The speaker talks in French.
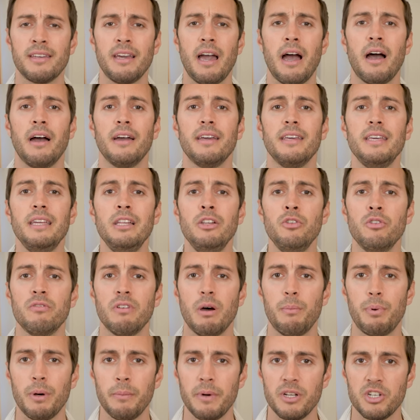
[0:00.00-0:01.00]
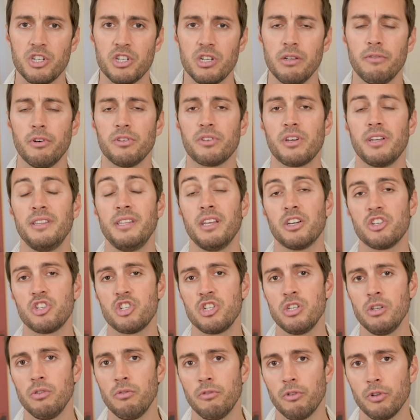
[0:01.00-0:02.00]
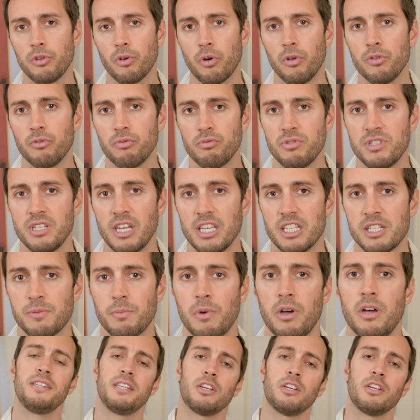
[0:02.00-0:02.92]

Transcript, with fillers: car il ne va pas matcher votre énergie ou votre enthousiasme.